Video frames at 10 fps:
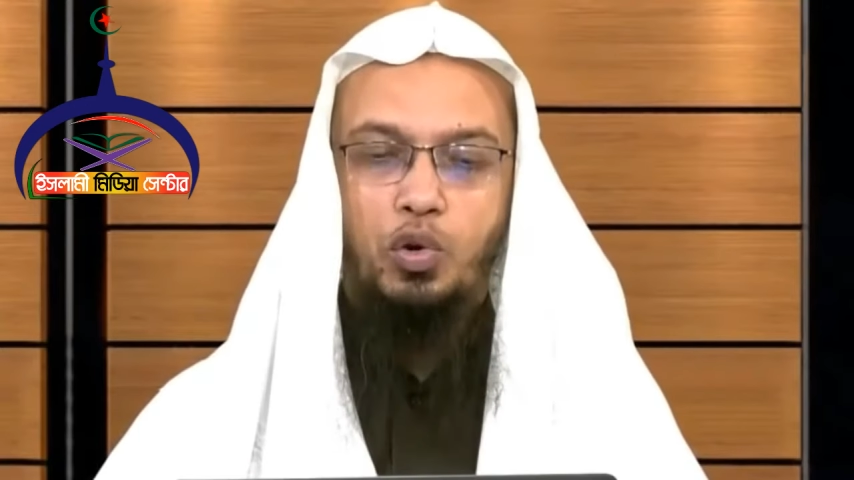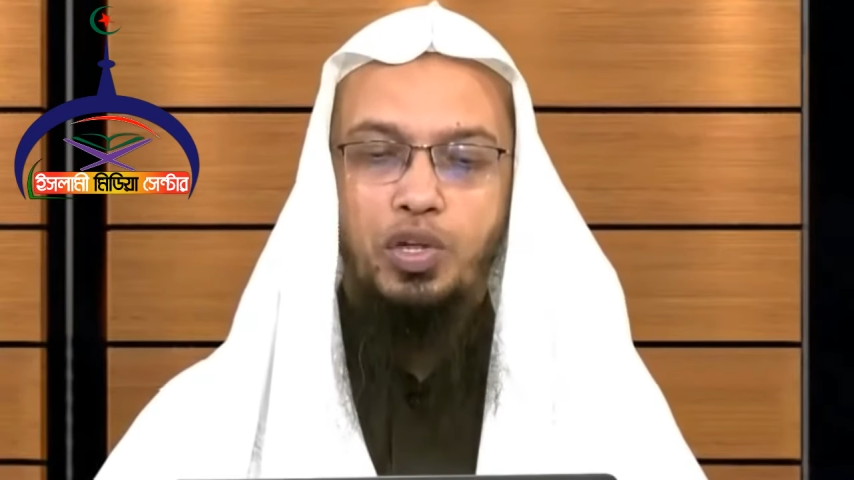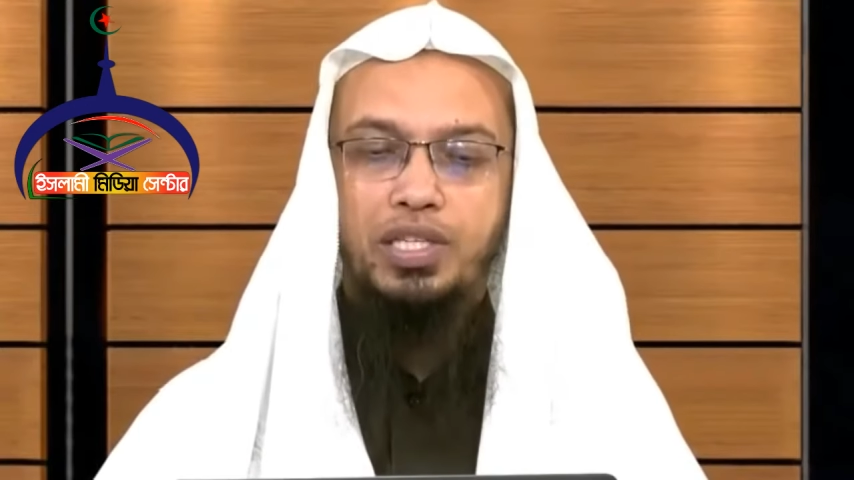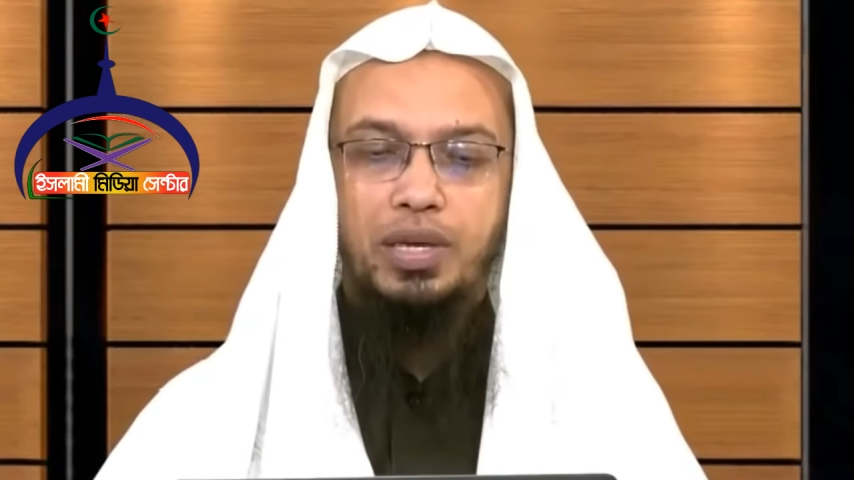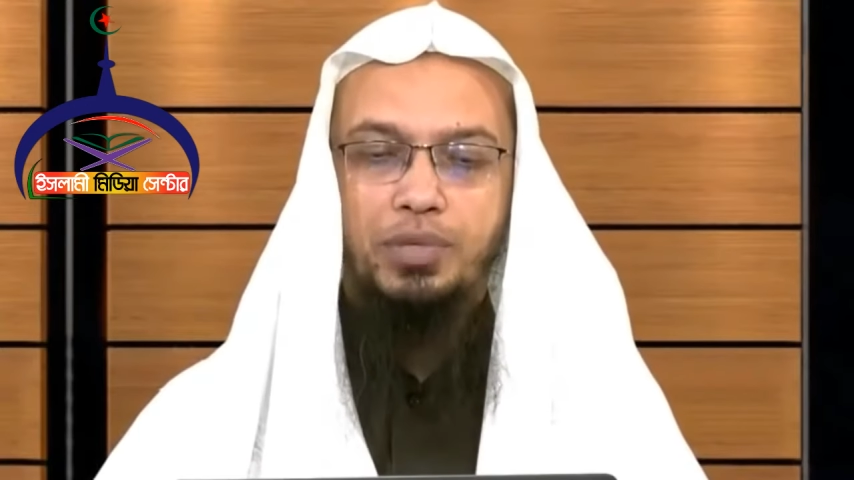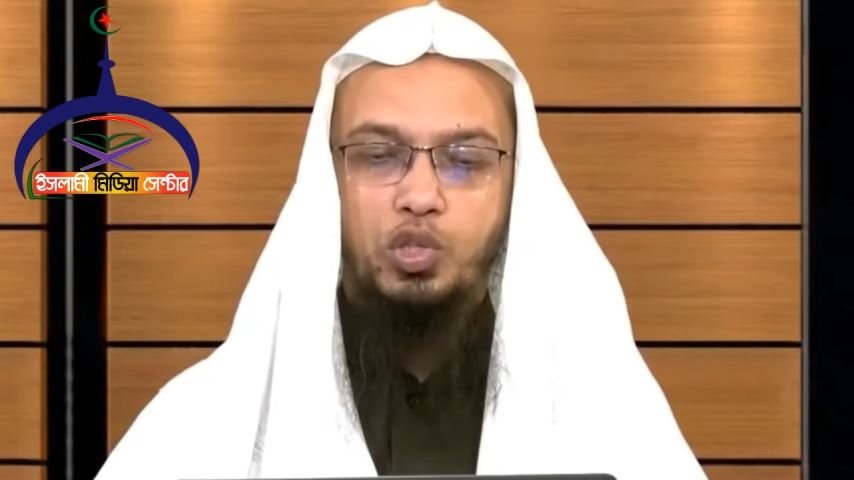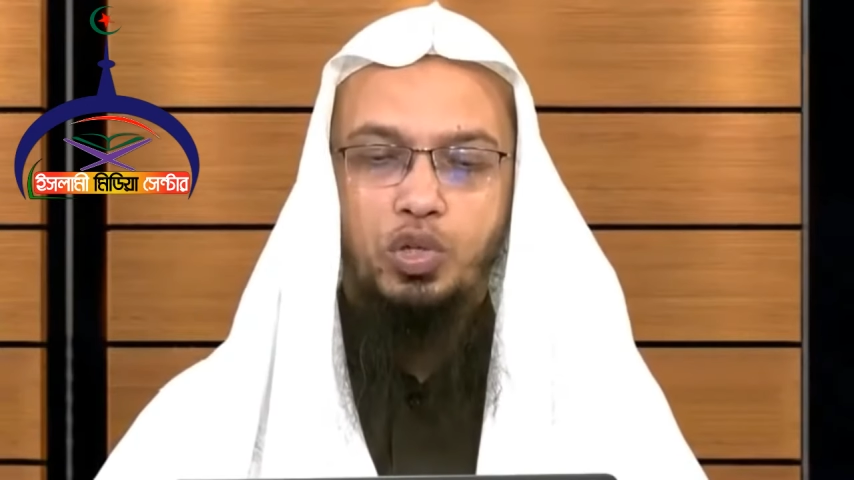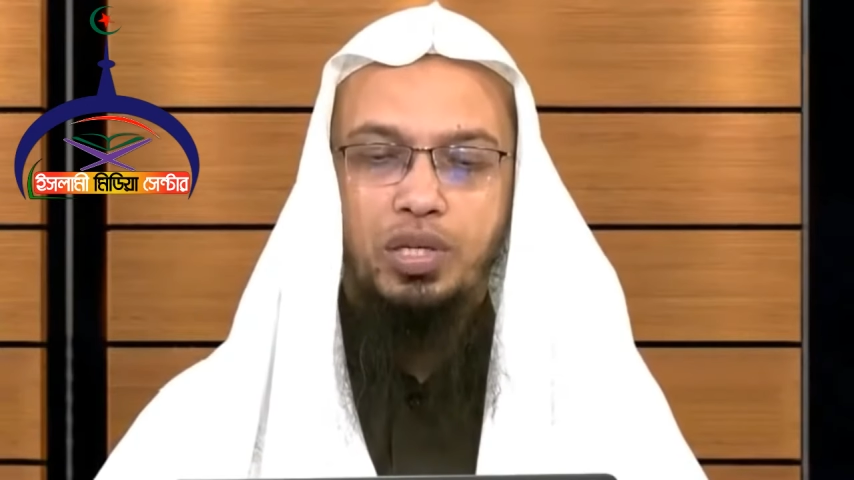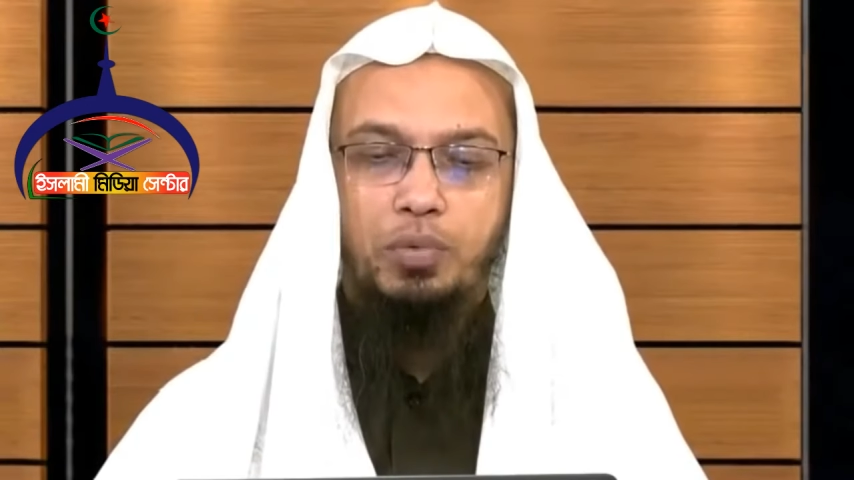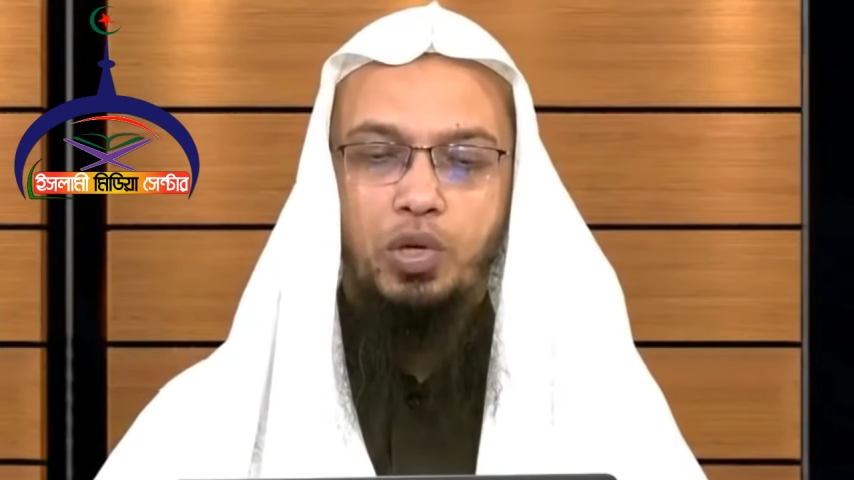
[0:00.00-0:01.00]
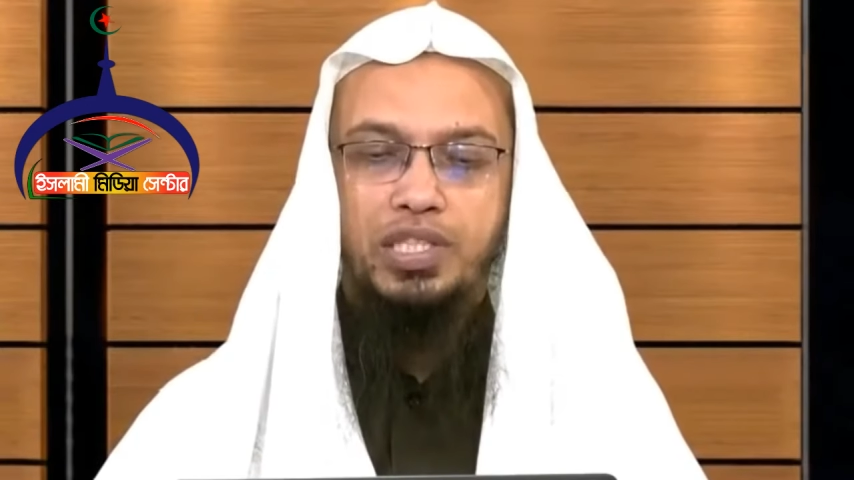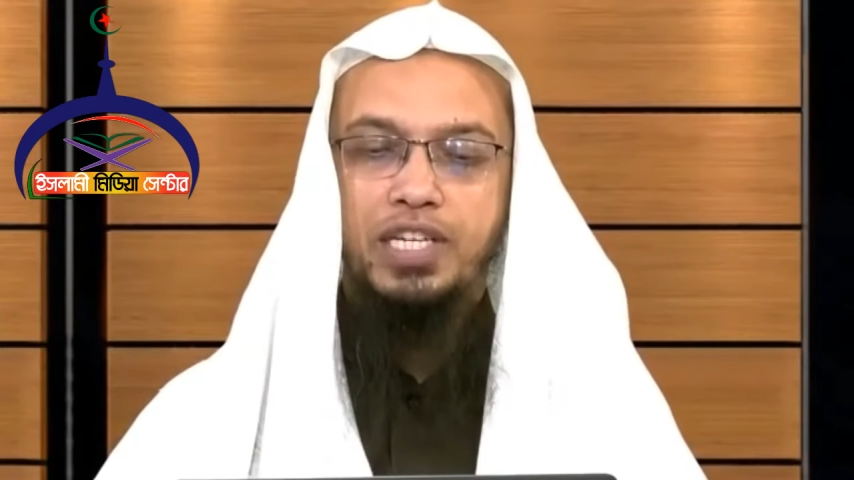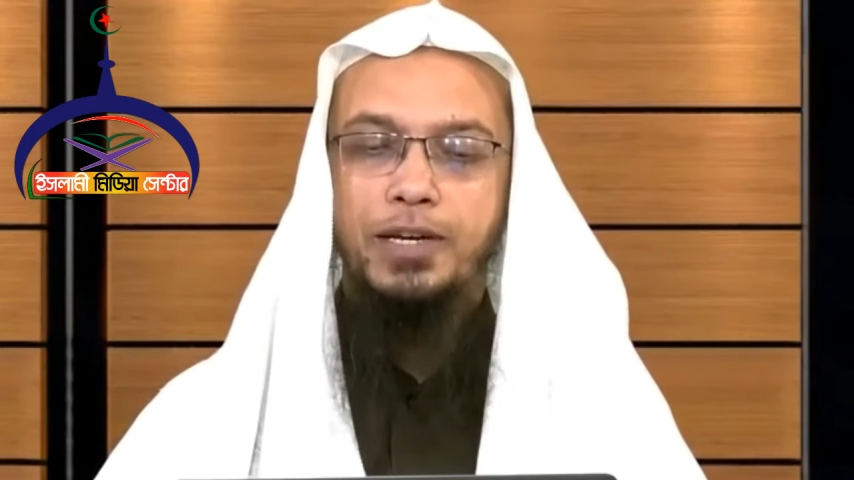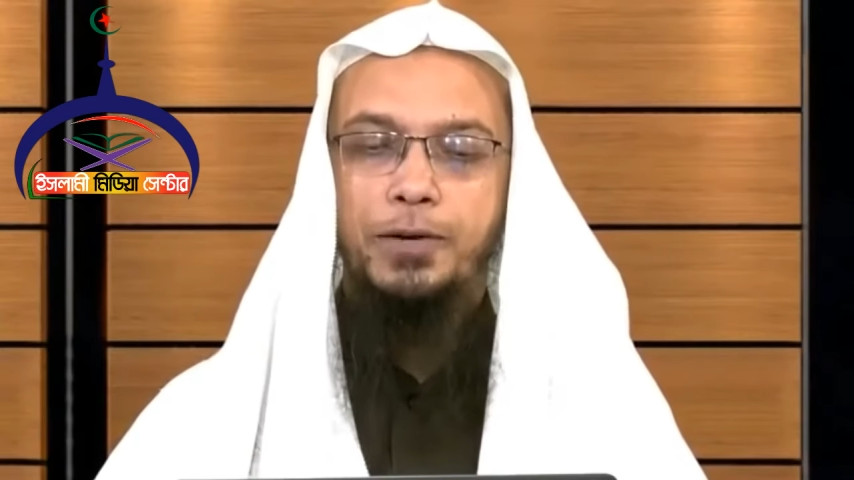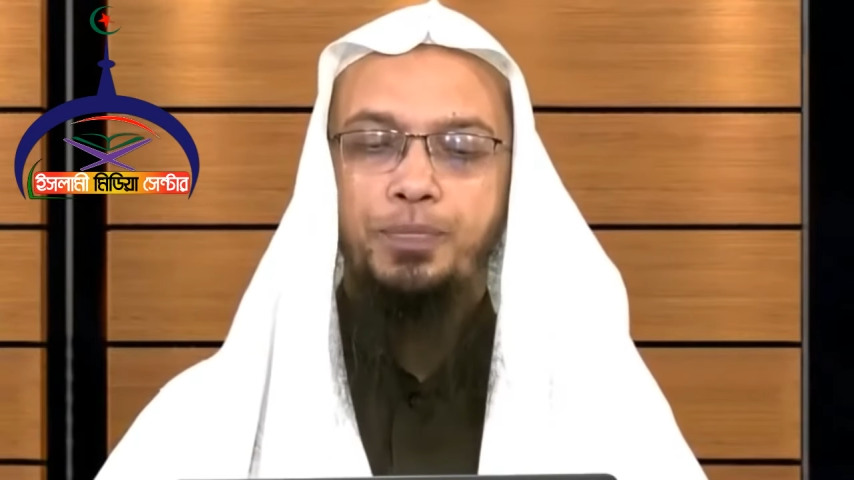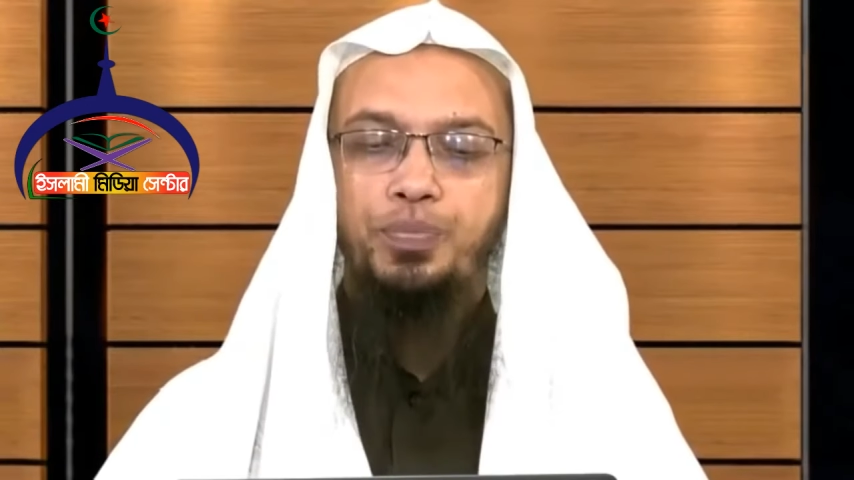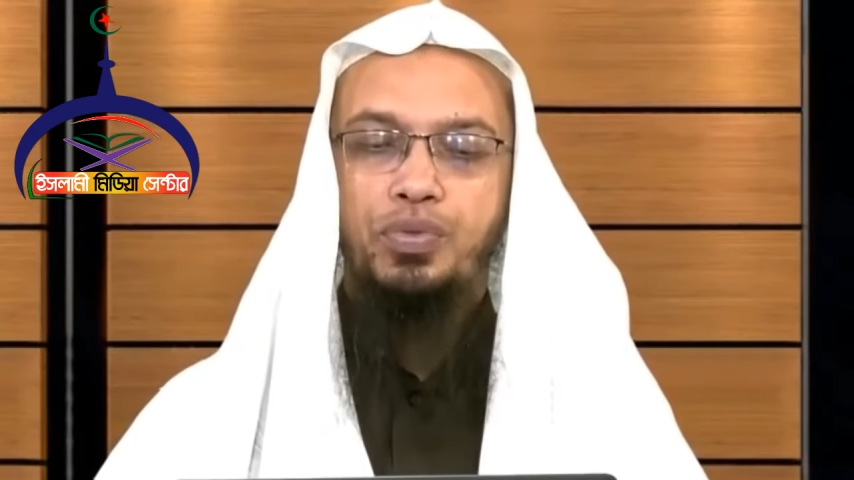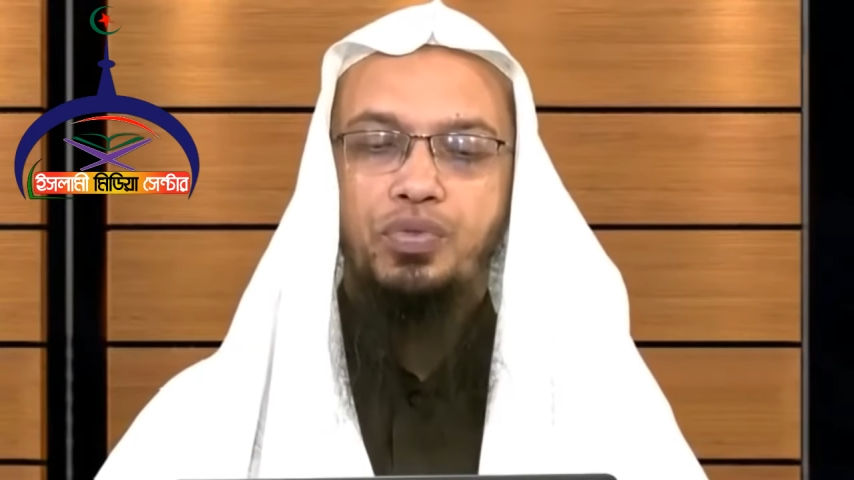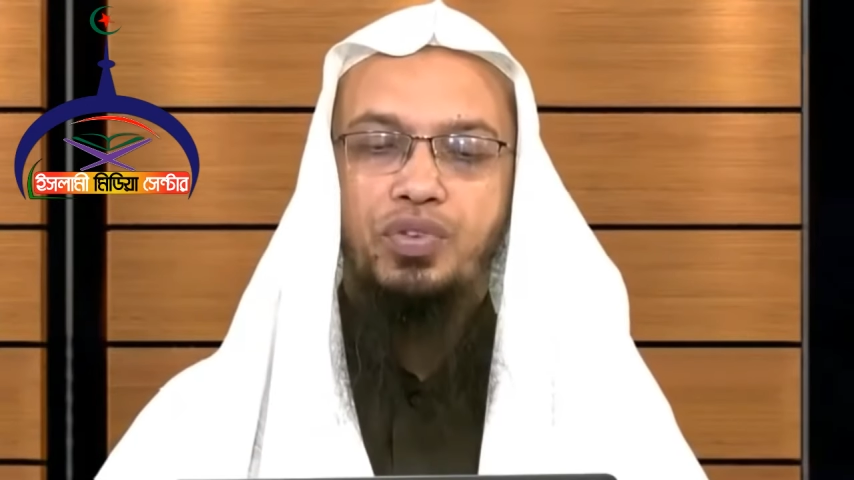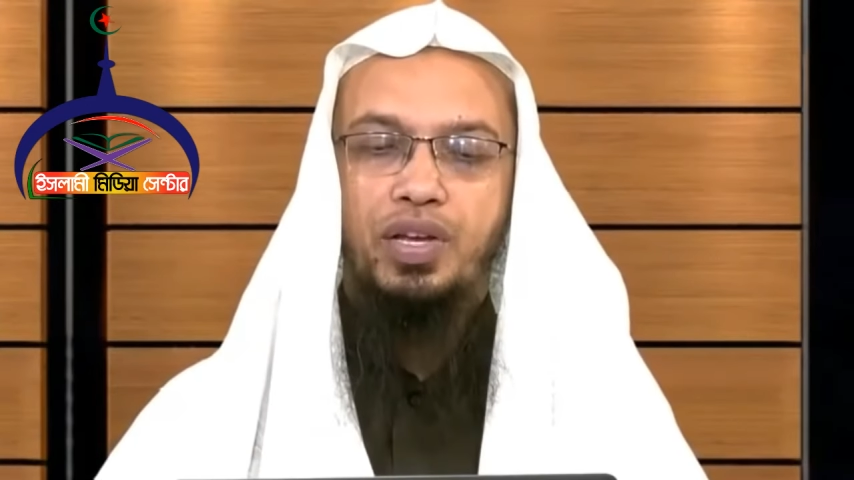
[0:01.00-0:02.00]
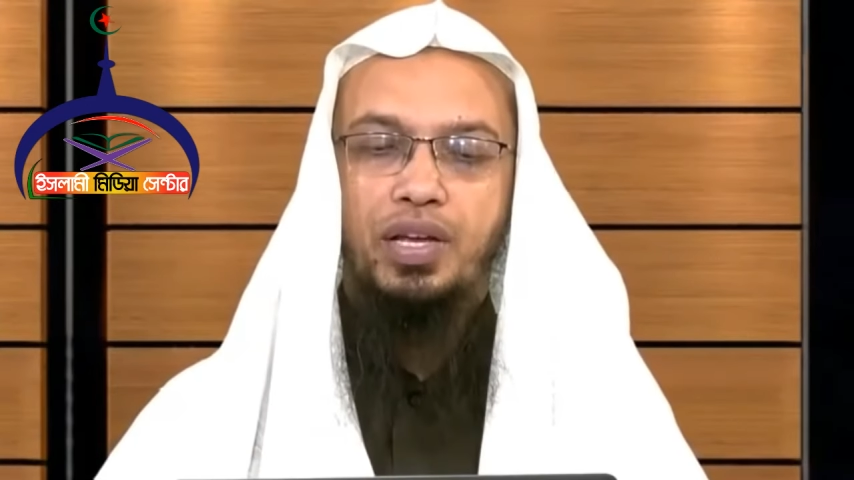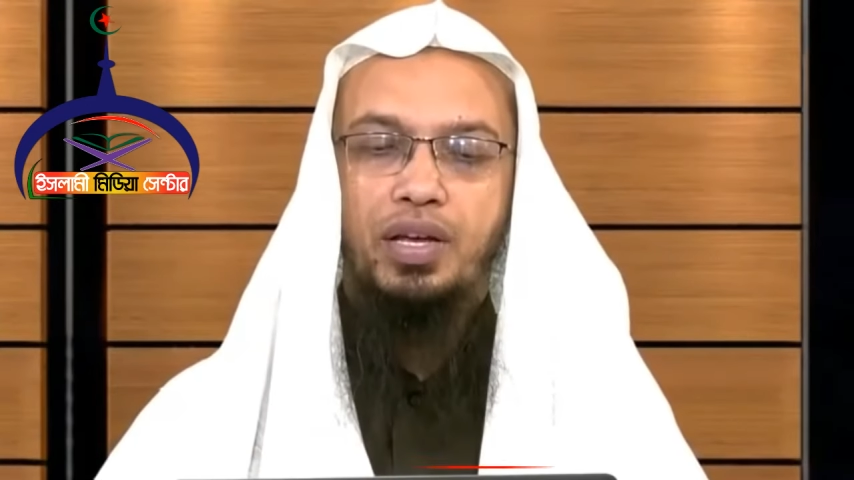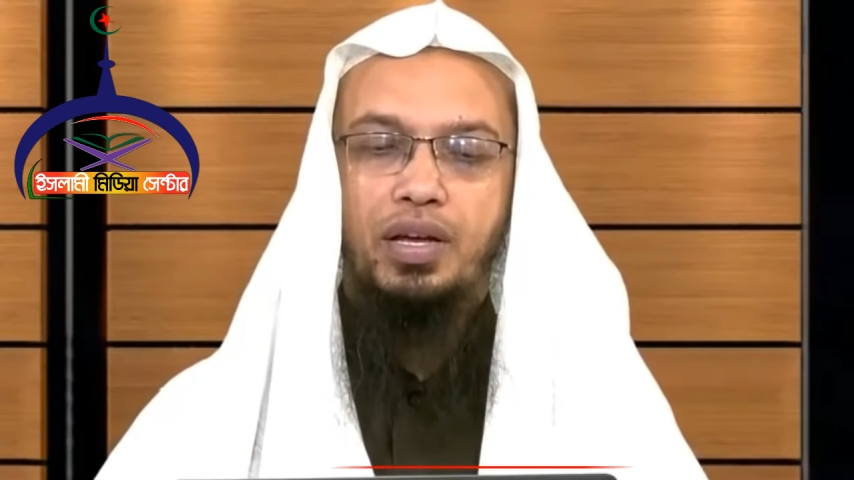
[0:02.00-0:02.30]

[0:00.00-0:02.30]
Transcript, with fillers: রয়েছে আপনি সঠিক বলেছেন যে